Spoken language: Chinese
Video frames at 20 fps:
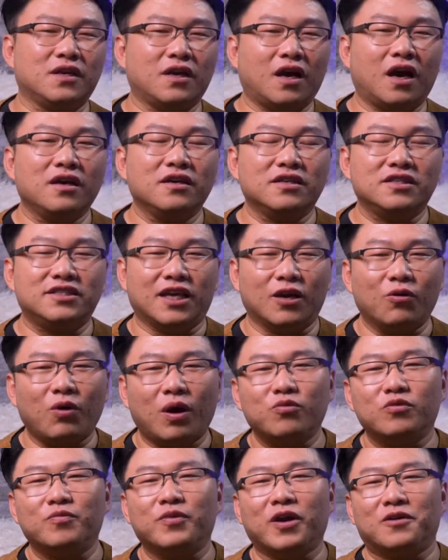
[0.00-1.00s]
啊，闲
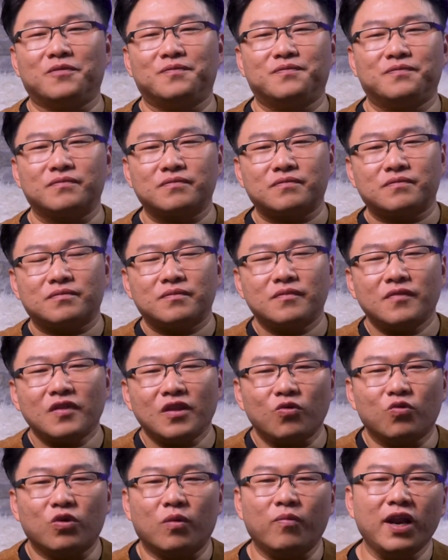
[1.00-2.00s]
话不表，
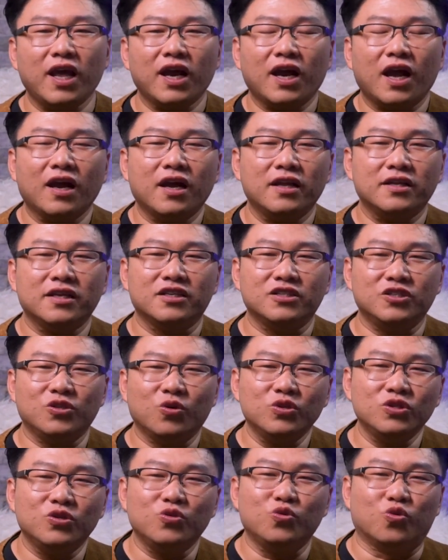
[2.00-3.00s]
我们来看看这个
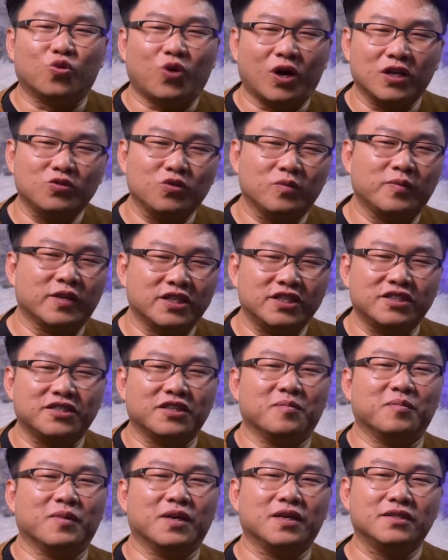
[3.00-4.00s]
牛与乳华的作品是
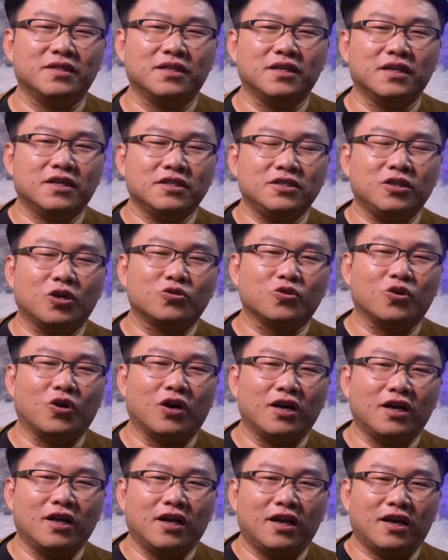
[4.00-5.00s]
什么。叫
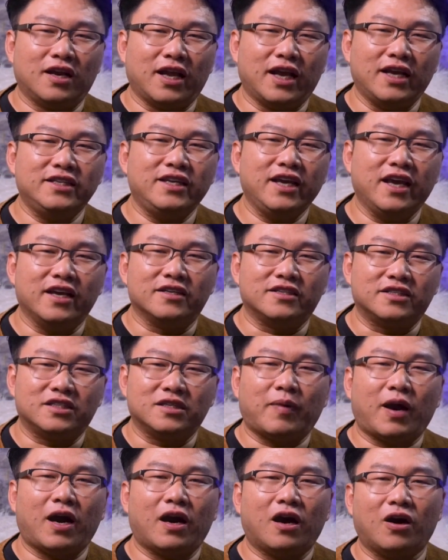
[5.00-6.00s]
做雷电
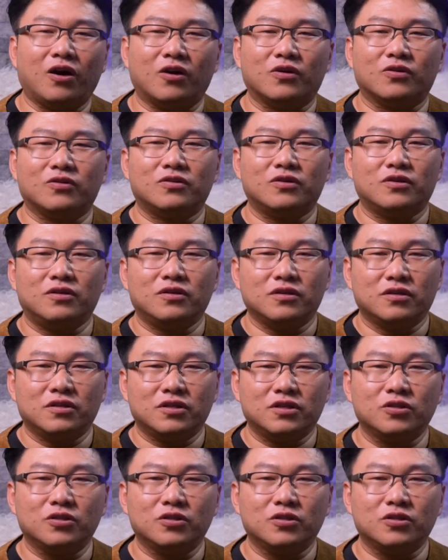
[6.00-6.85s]
十八号，是